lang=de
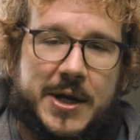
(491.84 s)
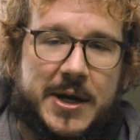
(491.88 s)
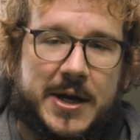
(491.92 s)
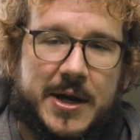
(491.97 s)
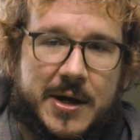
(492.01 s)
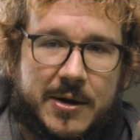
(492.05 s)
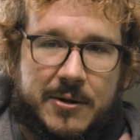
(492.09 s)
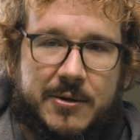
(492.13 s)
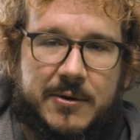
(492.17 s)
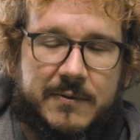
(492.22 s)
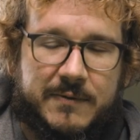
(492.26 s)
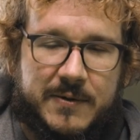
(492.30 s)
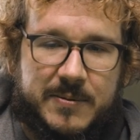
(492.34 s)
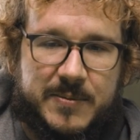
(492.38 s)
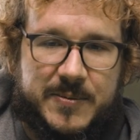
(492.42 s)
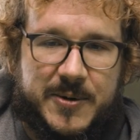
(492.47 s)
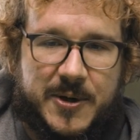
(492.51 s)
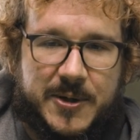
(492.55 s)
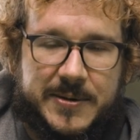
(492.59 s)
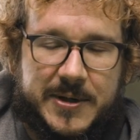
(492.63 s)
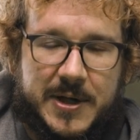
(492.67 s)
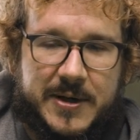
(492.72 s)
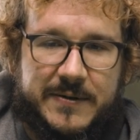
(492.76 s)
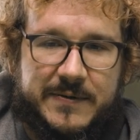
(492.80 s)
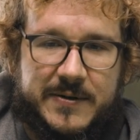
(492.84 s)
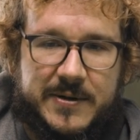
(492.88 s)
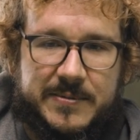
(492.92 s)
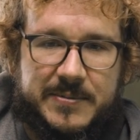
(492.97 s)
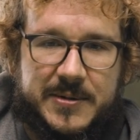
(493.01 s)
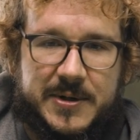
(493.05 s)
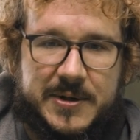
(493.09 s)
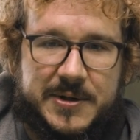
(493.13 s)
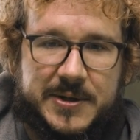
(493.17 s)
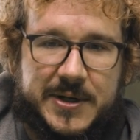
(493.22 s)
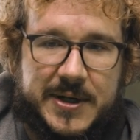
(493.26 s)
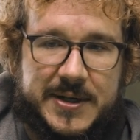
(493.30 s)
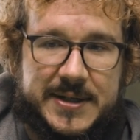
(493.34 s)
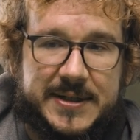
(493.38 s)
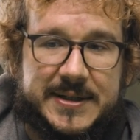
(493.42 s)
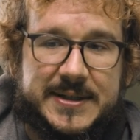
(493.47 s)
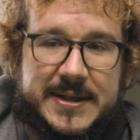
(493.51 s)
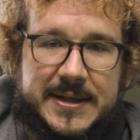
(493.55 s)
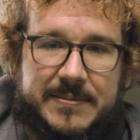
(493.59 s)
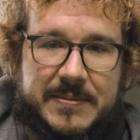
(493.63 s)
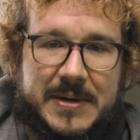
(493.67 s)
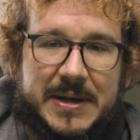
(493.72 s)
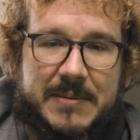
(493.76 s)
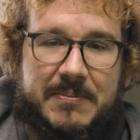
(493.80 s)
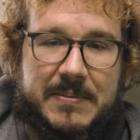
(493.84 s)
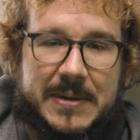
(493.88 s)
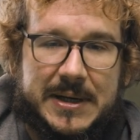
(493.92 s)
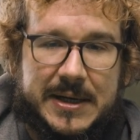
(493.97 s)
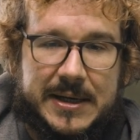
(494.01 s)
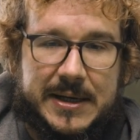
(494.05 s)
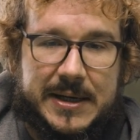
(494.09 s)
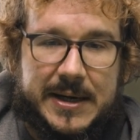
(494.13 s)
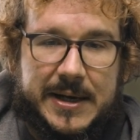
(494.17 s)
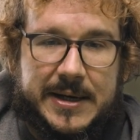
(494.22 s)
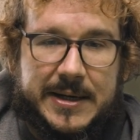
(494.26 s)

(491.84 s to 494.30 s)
der ja irgendwie Board-Level im Mittelstand ist. Ich,